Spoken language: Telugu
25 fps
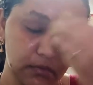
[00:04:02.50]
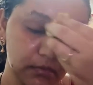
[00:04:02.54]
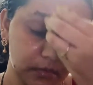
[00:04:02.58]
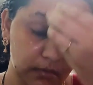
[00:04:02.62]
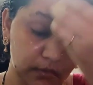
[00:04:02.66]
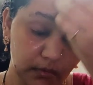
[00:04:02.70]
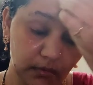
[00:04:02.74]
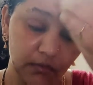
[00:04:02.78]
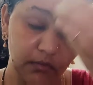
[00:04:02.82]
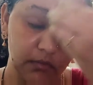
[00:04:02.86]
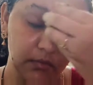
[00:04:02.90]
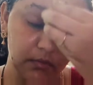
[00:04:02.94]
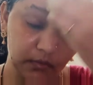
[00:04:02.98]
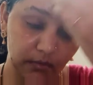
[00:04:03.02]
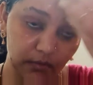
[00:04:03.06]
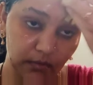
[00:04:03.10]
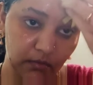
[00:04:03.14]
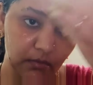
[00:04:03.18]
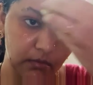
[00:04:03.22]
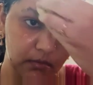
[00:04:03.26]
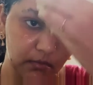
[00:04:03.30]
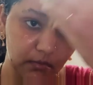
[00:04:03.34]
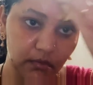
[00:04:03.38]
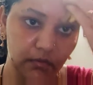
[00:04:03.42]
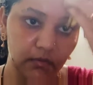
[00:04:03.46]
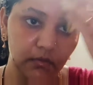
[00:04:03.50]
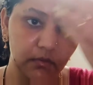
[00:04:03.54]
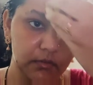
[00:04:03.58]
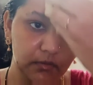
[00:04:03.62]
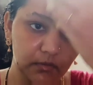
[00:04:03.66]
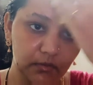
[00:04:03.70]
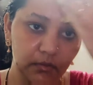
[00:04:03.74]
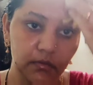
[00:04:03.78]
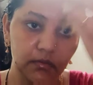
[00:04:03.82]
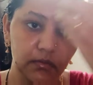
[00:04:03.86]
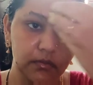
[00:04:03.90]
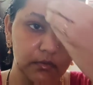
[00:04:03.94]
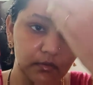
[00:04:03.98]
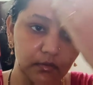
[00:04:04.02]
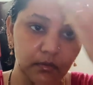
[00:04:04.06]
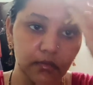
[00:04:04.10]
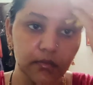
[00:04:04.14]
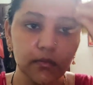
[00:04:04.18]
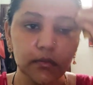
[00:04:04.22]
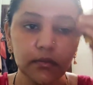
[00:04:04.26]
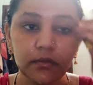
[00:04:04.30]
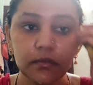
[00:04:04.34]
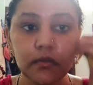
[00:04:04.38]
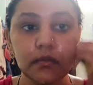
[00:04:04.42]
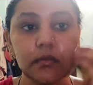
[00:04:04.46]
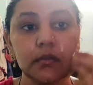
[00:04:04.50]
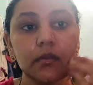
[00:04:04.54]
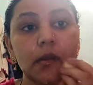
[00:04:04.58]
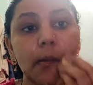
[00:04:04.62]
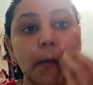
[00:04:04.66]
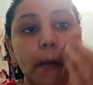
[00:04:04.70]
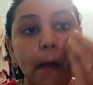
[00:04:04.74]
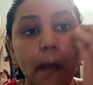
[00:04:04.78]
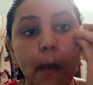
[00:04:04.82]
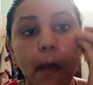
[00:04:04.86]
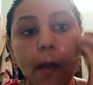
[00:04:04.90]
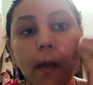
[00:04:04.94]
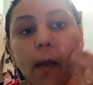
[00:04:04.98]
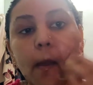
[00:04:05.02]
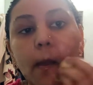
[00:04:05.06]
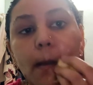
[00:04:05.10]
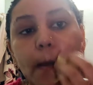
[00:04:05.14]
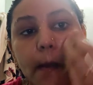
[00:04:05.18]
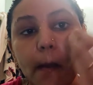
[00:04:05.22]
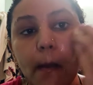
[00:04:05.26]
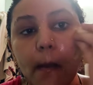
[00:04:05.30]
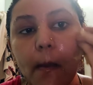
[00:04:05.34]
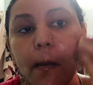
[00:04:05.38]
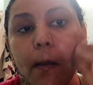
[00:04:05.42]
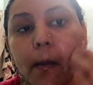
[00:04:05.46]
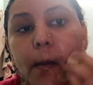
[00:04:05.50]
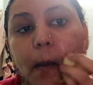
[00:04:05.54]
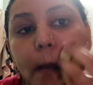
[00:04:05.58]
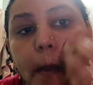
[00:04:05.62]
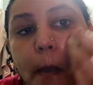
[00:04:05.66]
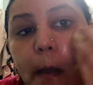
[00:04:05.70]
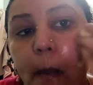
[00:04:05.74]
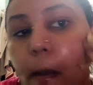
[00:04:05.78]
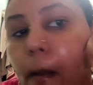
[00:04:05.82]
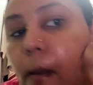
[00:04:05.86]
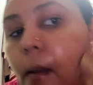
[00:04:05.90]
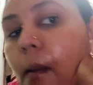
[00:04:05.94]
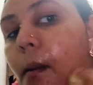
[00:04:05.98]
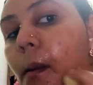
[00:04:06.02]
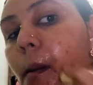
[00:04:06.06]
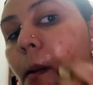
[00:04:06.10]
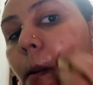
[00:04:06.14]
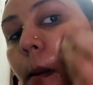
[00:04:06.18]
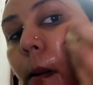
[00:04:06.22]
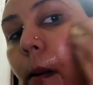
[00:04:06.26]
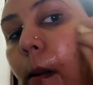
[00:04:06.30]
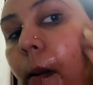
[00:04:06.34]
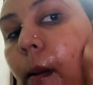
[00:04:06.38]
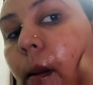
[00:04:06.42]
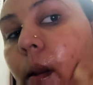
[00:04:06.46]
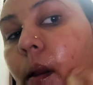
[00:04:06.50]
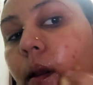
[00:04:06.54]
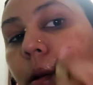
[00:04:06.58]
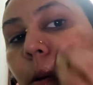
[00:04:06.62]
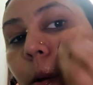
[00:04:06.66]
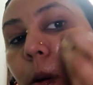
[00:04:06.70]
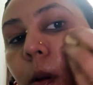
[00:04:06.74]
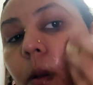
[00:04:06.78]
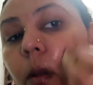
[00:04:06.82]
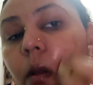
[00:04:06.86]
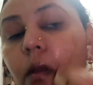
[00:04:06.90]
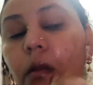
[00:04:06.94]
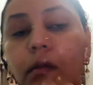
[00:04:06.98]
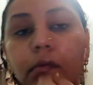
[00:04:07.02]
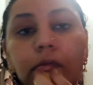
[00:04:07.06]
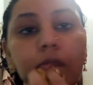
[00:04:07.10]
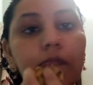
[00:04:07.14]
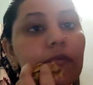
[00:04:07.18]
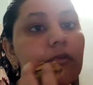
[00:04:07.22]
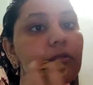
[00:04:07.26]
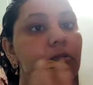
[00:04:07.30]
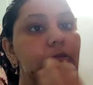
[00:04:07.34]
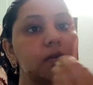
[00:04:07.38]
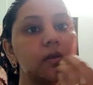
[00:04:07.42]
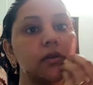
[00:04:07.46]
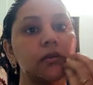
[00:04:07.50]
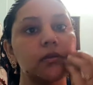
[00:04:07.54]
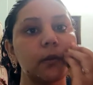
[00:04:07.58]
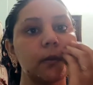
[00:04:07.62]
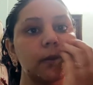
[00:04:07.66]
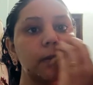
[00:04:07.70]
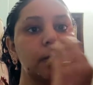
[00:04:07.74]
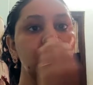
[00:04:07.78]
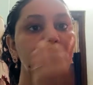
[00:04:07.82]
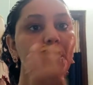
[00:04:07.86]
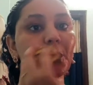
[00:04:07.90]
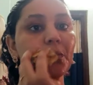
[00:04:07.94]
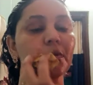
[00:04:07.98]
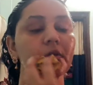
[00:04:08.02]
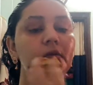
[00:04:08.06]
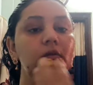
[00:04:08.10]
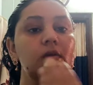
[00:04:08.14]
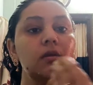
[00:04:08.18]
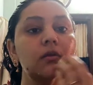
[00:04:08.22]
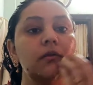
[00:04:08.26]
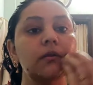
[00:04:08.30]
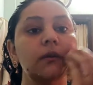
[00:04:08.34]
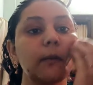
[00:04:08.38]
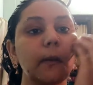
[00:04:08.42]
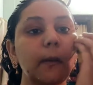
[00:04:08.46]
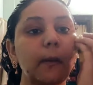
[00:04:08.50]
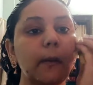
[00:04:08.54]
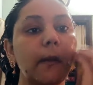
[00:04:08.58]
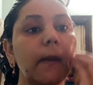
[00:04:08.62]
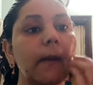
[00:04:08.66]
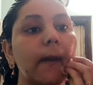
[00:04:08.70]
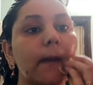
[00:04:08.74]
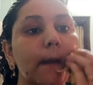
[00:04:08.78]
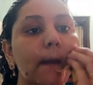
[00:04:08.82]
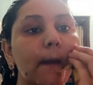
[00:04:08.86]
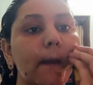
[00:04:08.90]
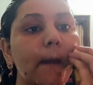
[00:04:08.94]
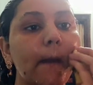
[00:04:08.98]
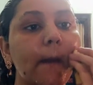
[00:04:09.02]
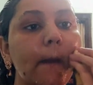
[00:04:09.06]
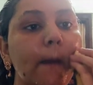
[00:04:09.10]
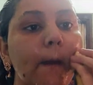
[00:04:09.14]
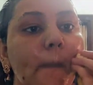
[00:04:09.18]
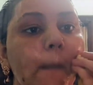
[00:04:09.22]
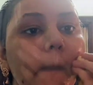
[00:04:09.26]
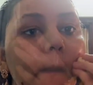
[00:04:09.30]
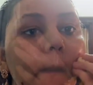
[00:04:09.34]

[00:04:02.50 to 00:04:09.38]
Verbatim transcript: ఈ చిన్న బ్యూటీ టిప్స్ అవి యాడ్ చేద్దామని చెప్పేసి నేను కొత్తగా అయితే నేను నా ఛానల్లో నేను అనుకున్నాను